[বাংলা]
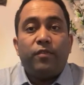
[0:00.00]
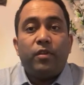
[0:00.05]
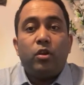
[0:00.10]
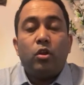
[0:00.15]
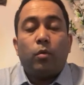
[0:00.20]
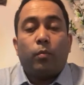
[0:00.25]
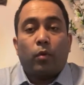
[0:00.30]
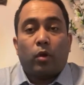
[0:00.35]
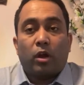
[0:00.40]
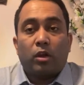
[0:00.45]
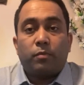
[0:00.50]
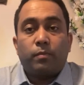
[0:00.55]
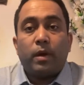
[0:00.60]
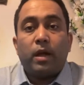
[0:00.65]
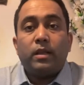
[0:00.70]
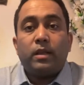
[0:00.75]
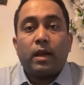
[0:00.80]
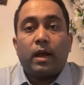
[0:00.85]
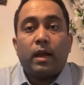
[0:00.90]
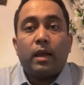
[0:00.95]
ভিডিও প্রকাশ পায়
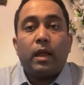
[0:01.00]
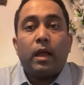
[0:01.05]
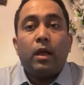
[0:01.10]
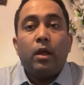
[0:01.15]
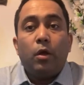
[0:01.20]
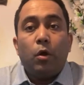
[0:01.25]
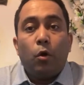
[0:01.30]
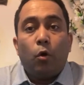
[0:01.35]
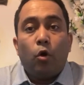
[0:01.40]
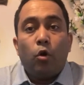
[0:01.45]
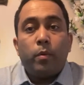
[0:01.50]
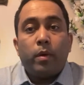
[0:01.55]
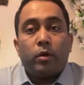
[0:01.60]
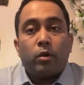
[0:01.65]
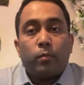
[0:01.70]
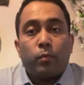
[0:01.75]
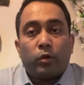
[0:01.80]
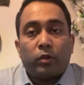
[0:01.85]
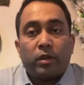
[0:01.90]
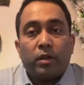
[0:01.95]
যেখানে অভিবাসন
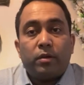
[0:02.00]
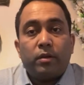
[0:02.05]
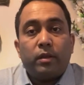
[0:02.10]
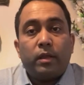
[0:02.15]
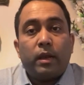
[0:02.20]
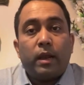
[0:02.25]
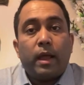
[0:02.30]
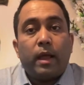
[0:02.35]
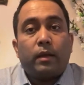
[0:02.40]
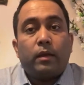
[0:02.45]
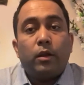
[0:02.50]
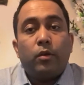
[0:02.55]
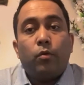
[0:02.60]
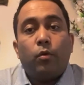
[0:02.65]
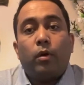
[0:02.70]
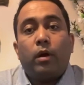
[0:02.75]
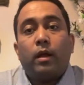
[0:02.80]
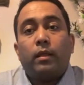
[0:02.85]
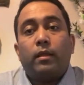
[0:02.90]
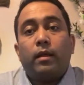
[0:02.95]
প্রত্যাশীদের একটি
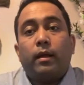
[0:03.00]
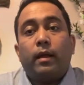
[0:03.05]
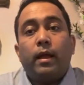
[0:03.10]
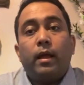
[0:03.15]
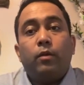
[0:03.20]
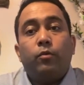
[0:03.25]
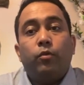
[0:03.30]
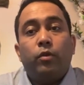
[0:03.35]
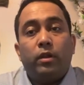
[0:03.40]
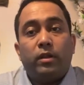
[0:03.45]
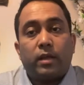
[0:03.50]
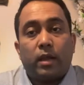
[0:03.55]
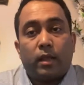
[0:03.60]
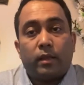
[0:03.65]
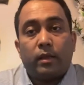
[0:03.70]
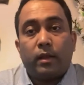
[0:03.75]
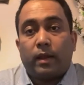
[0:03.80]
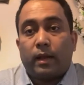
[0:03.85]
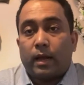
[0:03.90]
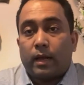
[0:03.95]
নৌকা থেকে গুলি চালাতে
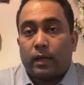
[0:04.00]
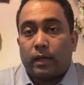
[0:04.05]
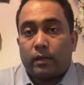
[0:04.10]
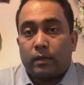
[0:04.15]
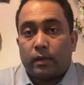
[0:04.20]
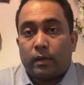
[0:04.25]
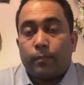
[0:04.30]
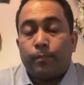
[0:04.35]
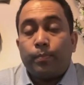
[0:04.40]
দেখা গেছে